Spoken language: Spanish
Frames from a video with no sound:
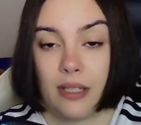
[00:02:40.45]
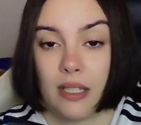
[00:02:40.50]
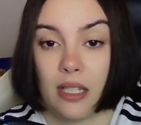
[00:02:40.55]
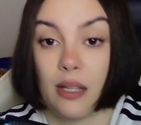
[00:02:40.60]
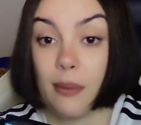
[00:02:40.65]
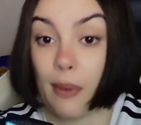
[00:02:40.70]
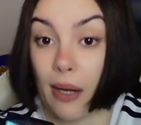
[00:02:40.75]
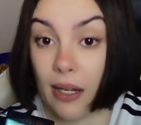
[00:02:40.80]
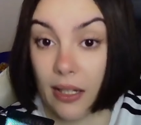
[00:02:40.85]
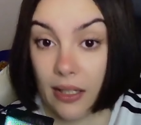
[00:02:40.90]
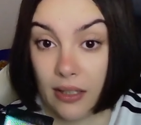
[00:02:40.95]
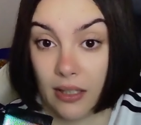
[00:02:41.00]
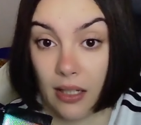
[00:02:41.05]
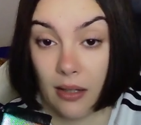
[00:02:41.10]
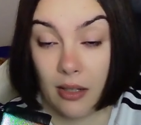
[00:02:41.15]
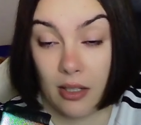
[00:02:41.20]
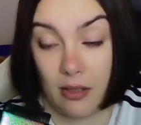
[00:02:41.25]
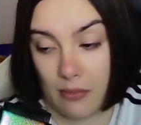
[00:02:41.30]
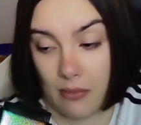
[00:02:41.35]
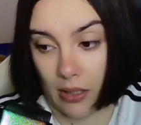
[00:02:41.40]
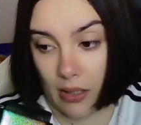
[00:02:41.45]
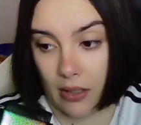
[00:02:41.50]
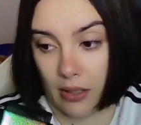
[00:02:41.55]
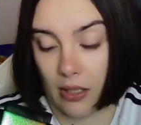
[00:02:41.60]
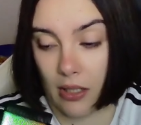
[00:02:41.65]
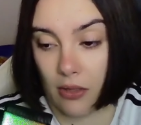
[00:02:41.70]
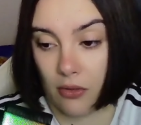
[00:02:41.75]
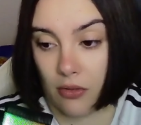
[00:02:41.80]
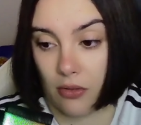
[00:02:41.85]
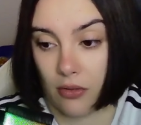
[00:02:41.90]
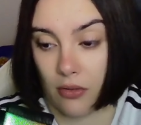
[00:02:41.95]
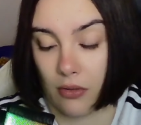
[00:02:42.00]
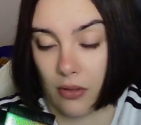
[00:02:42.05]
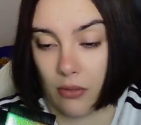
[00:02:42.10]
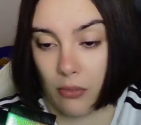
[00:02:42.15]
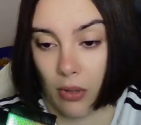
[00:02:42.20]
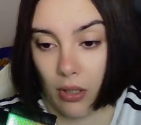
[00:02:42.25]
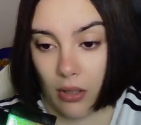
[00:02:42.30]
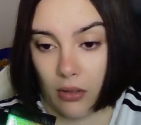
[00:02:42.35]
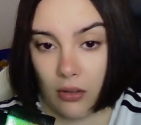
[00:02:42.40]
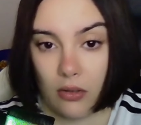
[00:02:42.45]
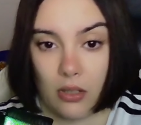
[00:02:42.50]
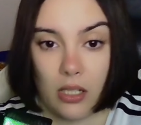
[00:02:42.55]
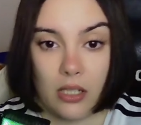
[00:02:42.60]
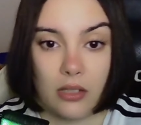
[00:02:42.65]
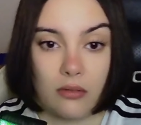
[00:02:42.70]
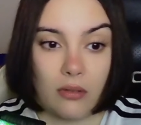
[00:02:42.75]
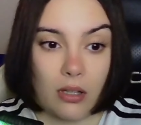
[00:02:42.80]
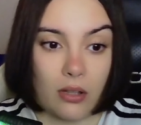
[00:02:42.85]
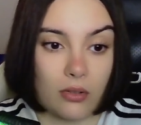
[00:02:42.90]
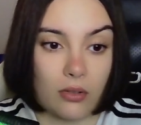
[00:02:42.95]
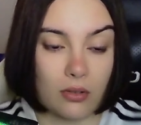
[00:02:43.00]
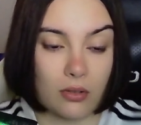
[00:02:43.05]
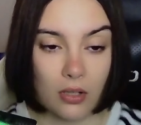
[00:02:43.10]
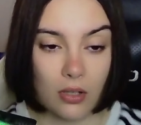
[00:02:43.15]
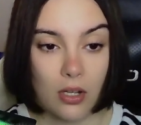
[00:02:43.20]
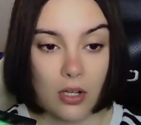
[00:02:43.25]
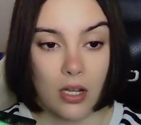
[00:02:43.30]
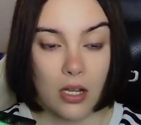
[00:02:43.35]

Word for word: imagina, imaginaos, ¿no? Imaginaos la situación.